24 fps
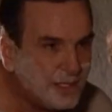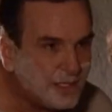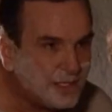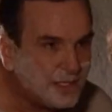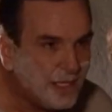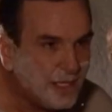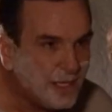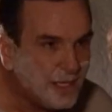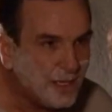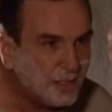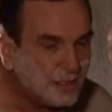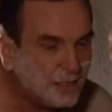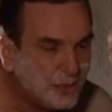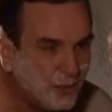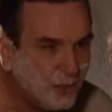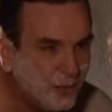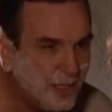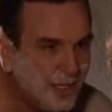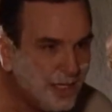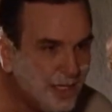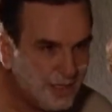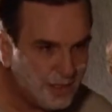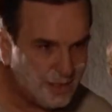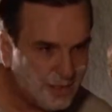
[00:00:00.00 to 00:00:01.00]
a la casa,
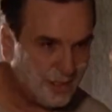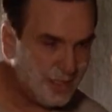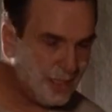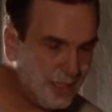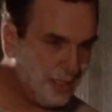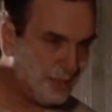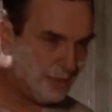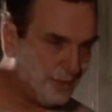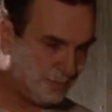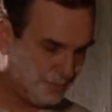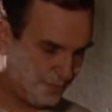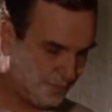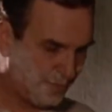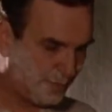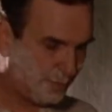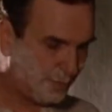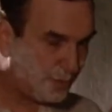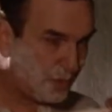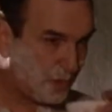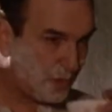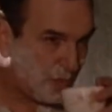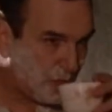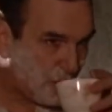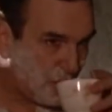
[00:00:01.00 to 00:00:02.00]
ella le vuelve a
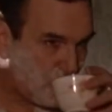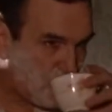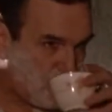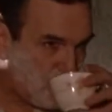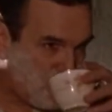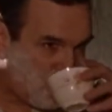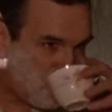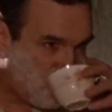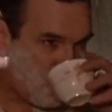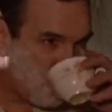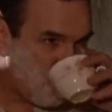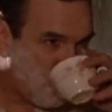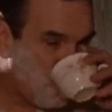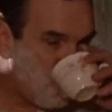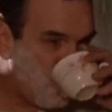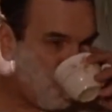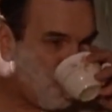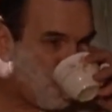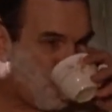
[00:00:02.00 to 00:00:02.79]
mentir a su esposo